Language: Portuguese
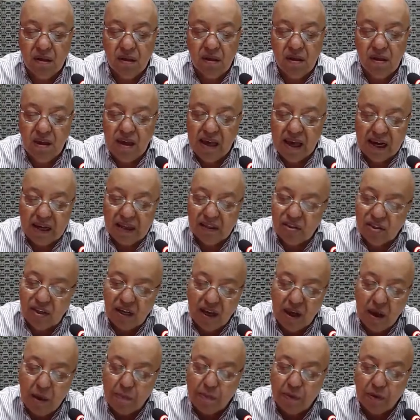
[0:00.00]
e ela se
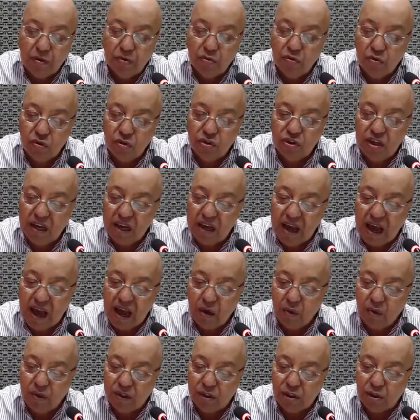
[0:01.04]
reproduz em
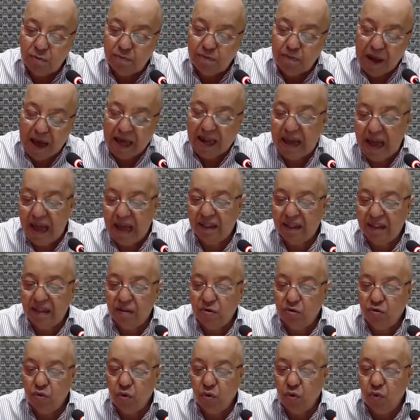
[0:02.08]
águas
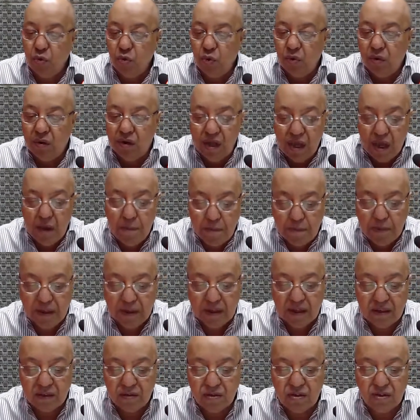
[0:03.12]
paradas ou
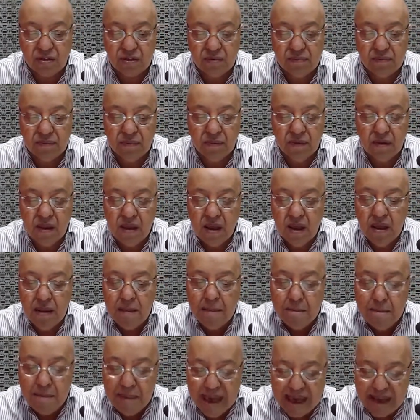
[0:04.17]
límpidas.
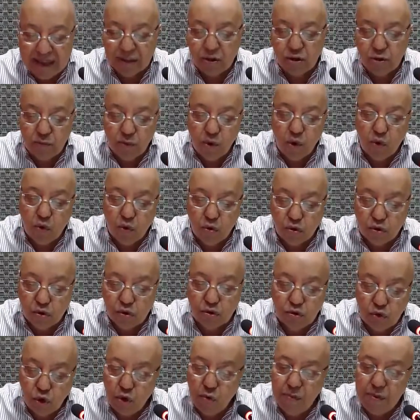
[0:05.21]
Mesmo
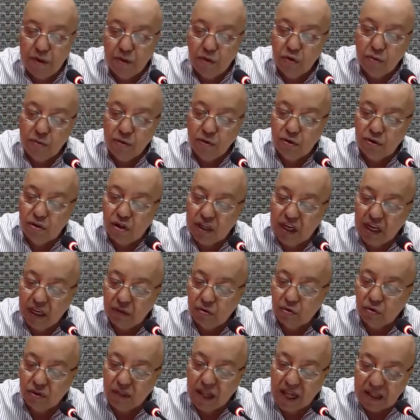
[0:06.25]
costume do
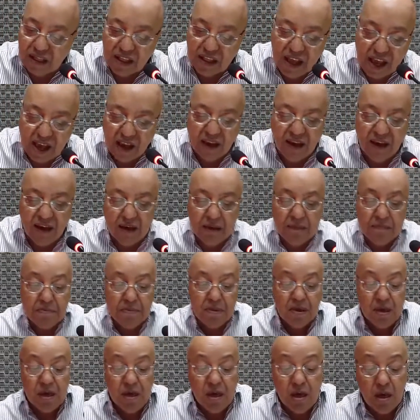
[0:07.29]
mosquito da dengue.
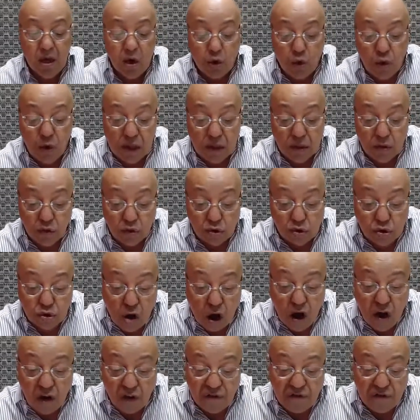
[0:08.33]
E quando os
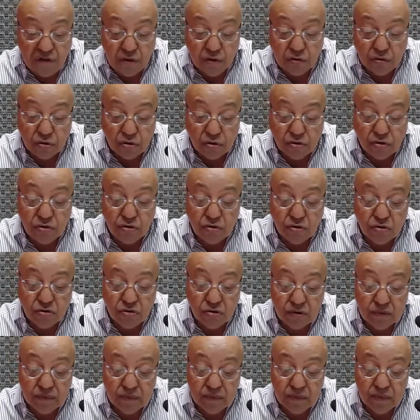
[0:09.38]
ovos
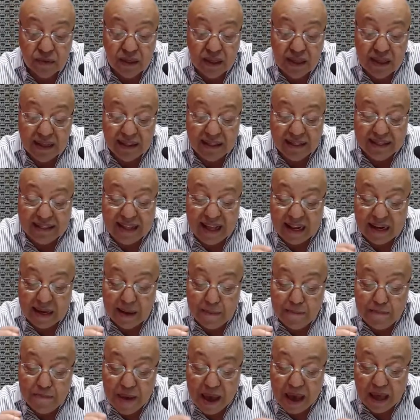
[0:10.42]
da
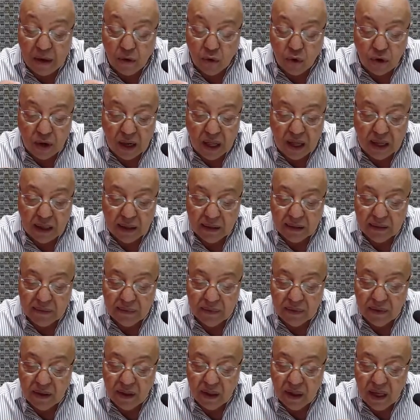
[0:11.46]
libélula
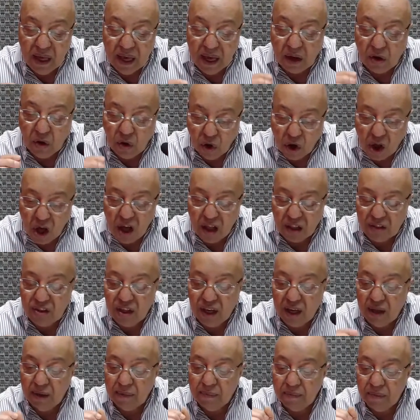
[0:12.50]

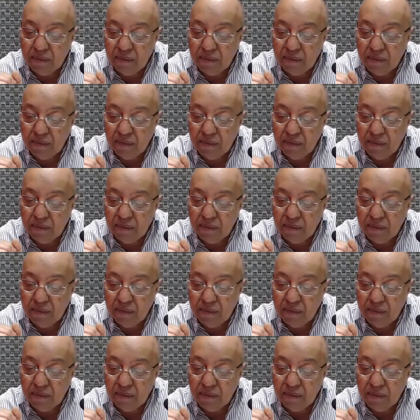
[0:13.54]
eclodem,